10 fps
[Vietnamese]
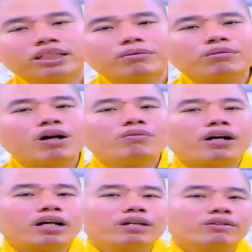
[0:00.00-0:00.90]
từ một câu
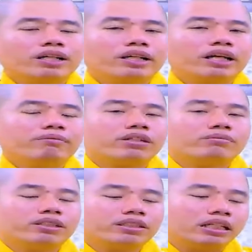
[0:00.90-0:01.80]
Phật hiệu này niệm
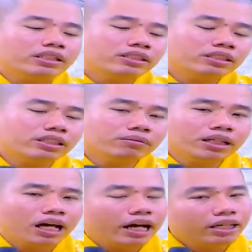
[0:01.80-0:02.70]
rồi mình chỉnh sửa
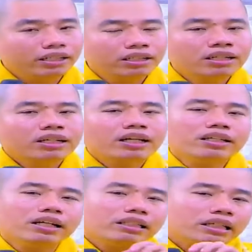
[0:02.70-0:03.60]
mình lại
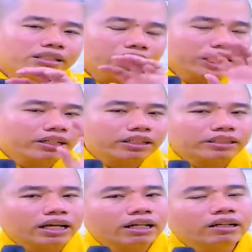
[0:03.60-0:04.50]
cái gì người ta nhìn được
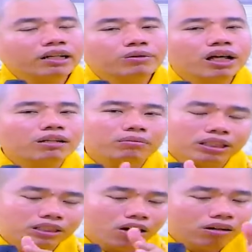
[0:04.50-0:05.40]
người ta nêu lên
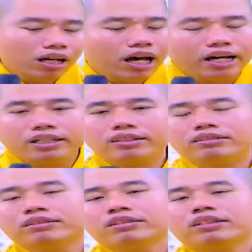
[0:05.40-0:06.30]
mình coi
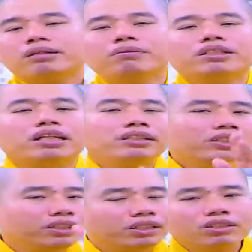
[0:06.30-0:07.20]
lại để mình
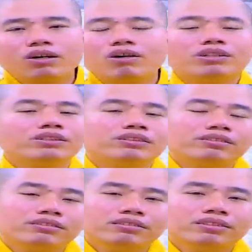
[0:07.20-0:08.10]
chỉnh sửa thôi
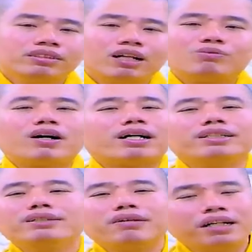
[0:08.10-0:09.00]
học Phật
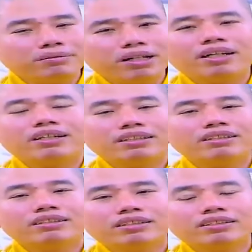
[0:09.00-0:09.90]
là như vậy mà
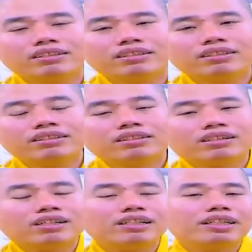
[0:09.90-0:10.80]

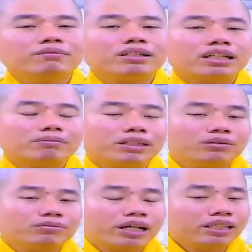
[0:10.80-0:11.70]
có khi chính bản thân
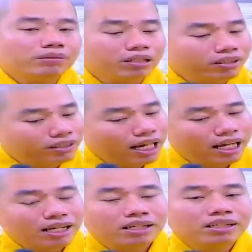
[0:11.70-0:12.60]
mình không thấy nhưng mà người
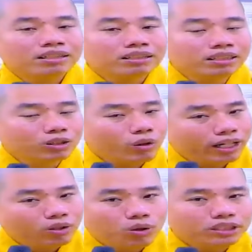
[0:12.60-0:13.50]
ta người
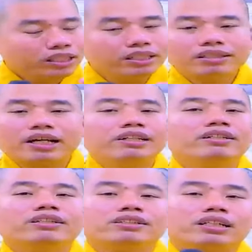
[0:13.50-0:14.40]
ngoài cuộc người ta nhìn
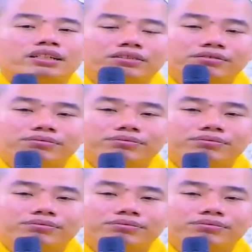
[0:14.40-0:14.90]
thấy được là sao